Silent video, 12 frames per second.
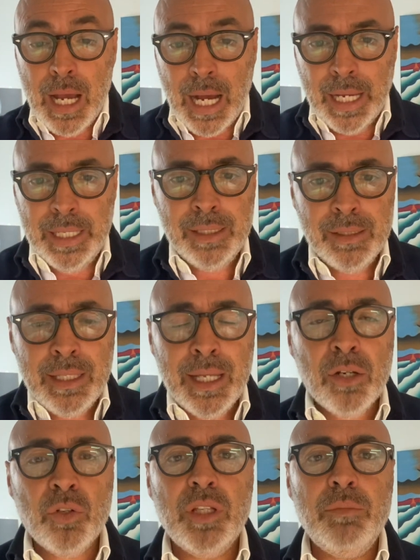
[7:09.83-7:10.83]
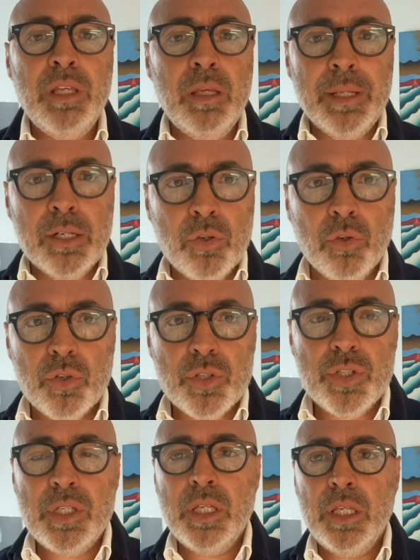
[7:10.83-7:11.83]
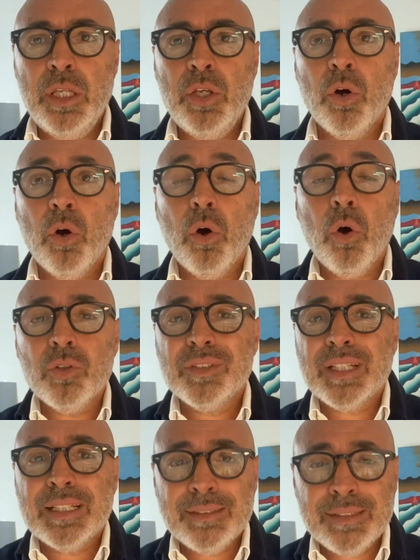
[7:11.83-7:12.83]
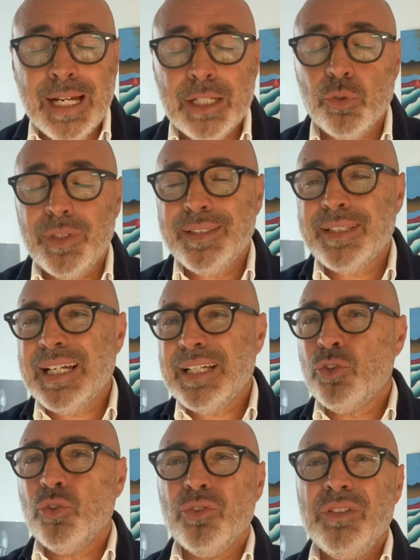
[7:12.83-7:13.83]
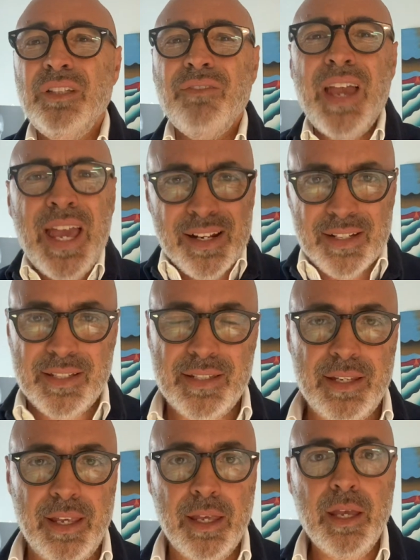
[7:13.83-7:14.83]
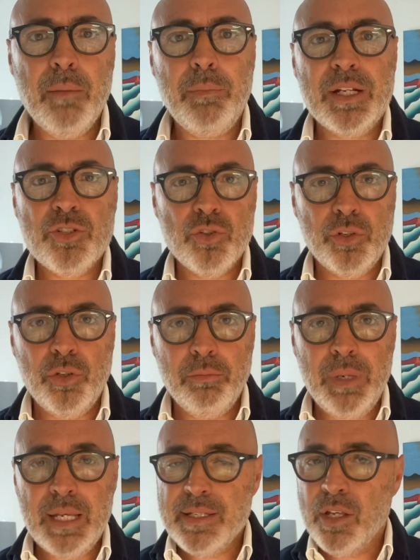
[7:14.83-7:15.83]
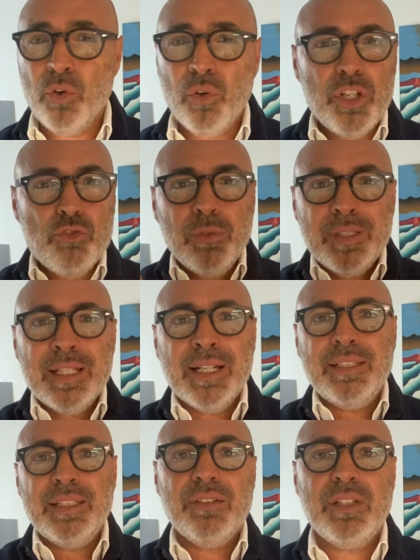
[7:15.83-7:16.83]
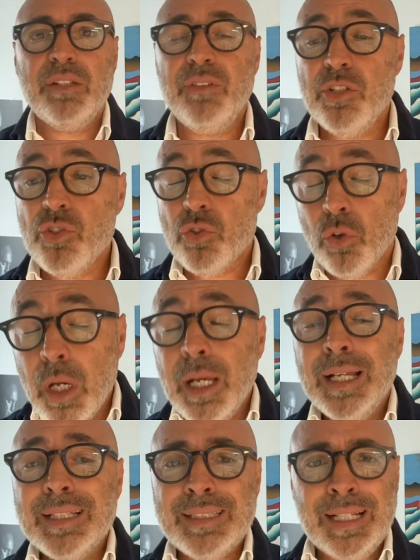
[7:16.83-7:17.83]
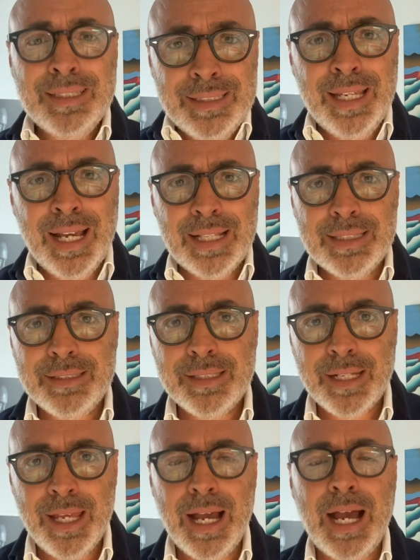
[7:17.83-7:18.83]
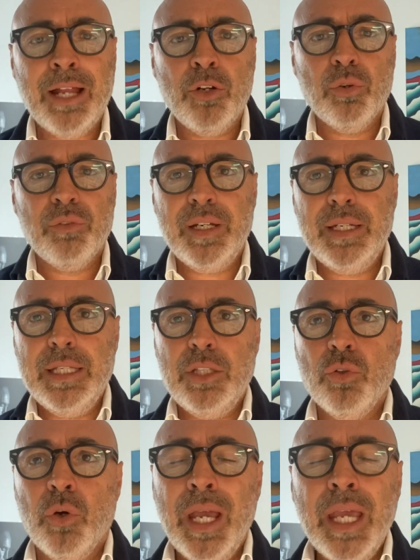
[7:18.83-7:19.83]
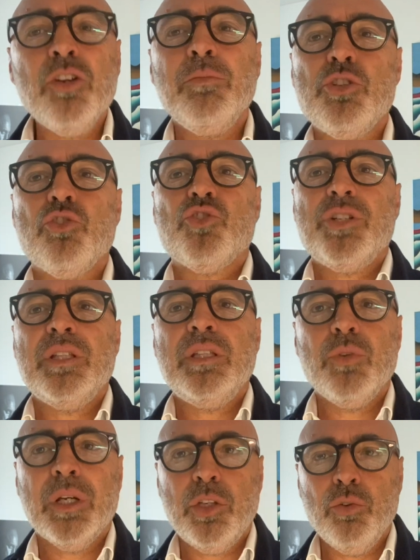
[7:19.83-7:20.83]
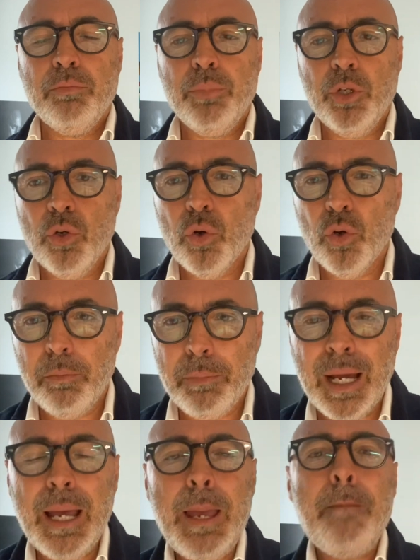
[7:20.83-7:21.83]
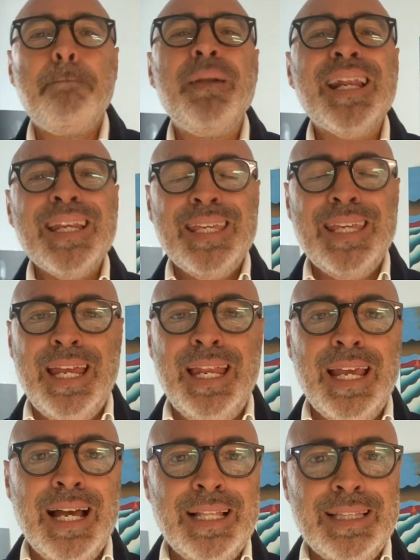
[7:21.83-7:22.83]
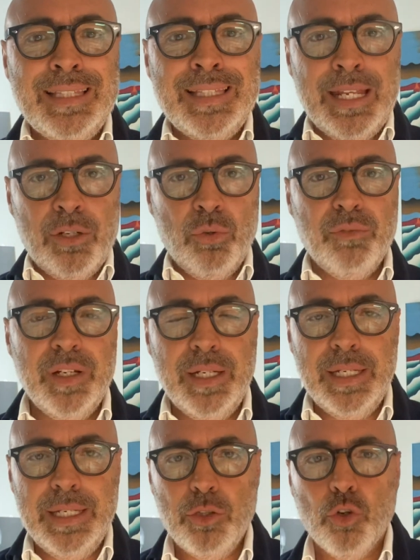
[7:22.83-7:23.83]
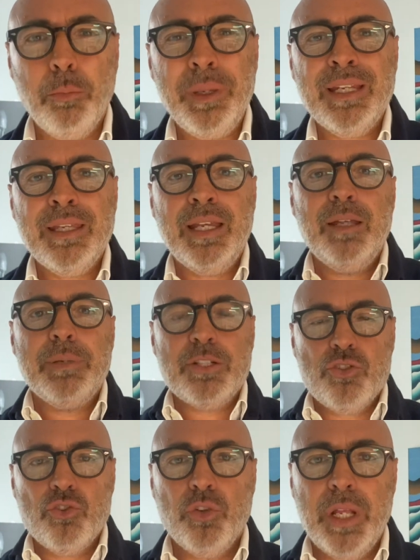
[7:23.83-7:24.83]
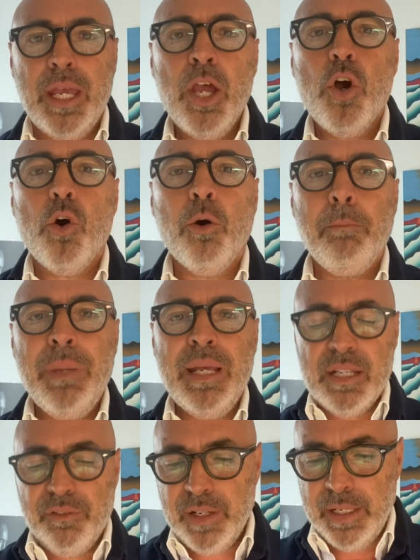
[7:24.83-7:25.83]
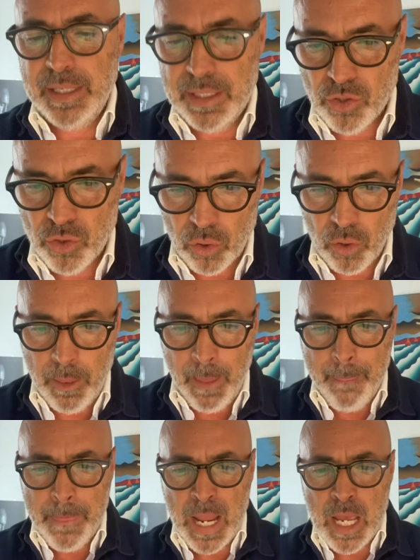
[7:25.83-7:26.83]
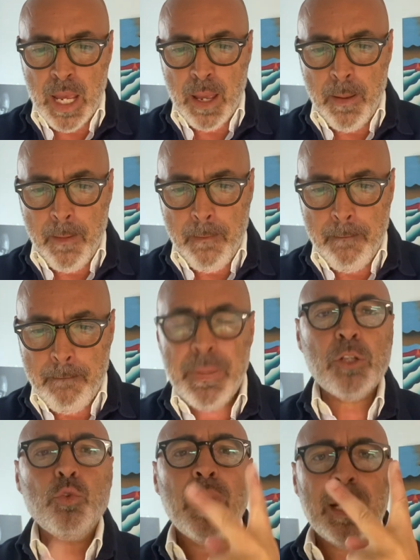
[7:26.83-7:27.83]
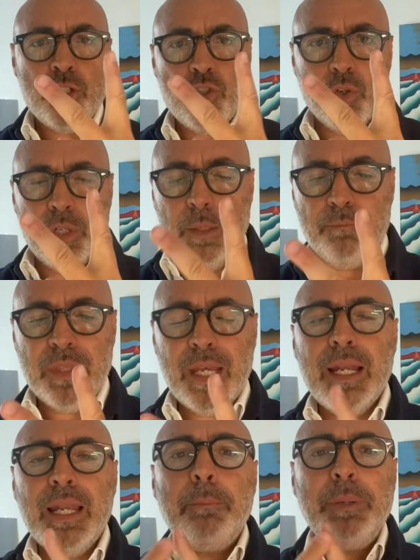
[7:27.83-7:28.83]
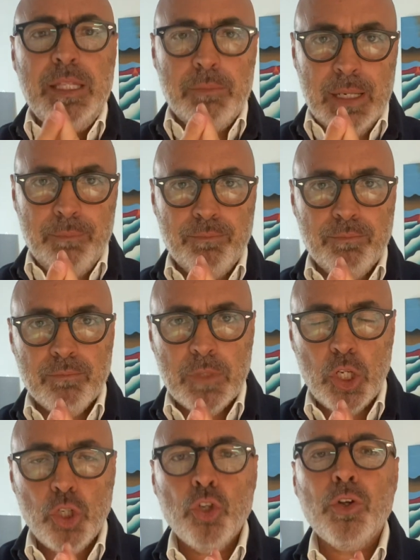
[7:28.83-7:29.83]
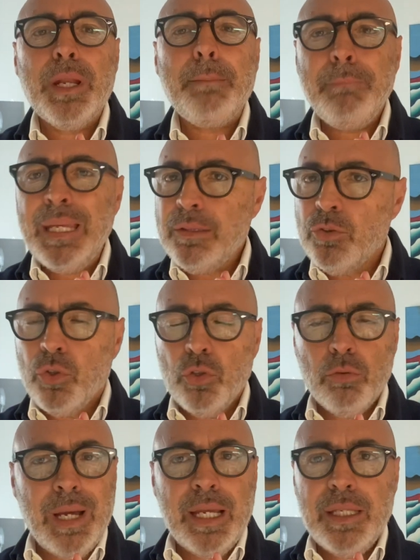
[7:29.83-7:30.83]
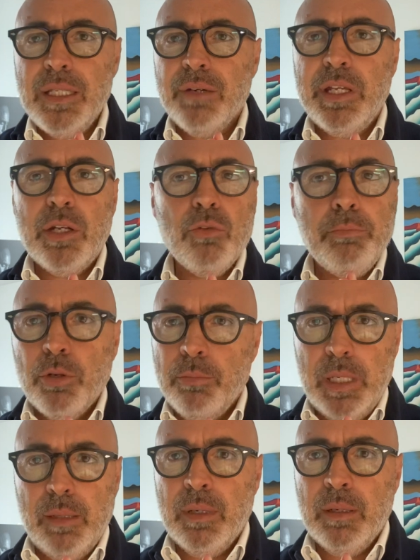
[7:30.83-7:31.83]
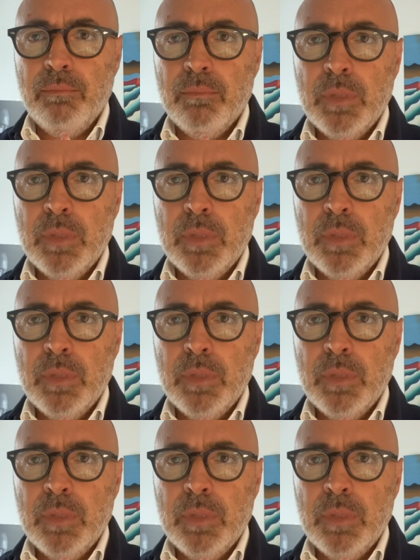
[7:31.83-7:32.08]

All'interno dei miei percorsi io ho trattato e tratto diverse persone obese con risultati che avete visto. Tante altre hanno fallito e io mi sono sentito anche un po' in colpa. Perché le altre hanno fallito perché le persone obese falliscono? Per due ragioni. La prima, non ammettono mai di avere un problema.